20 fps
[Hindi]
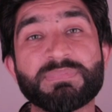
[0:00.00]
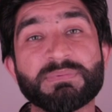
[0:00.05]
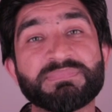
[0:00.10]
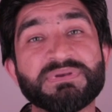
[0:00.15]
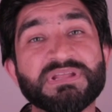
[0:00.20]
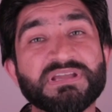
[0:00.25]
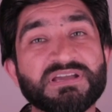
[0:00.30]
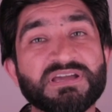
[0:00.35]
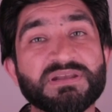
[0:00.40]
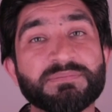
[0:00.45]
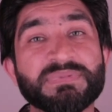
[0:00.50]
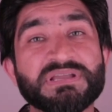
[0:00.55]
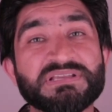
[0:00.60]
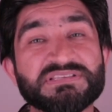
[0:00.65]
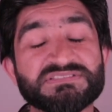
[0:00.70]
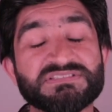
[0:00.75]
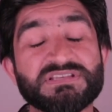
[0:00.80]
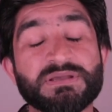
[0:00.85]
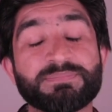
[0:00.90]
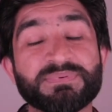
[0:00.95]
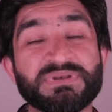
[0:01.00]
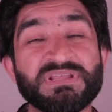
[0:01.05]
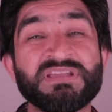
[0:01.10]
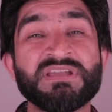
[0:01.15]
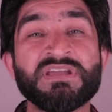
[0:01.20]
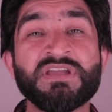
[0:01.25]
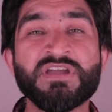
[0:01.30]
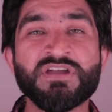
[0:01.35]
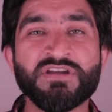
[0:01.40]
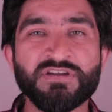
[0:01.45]
आप अपने घर में किसी अपनी
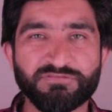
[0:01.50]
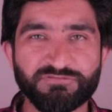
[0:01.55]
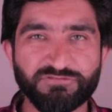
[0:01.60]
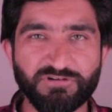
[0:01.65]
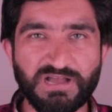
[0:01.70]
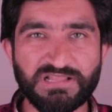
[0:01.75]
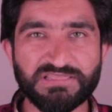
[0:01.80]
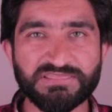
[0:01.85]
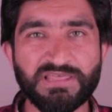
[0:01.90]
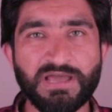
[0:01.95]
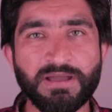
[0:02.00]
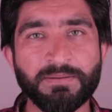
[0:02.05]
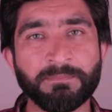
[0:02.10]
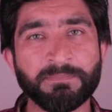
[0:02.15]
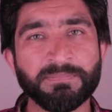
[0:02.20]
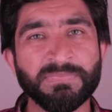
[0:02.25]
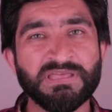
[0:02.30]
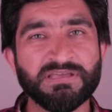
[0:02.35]
वालदा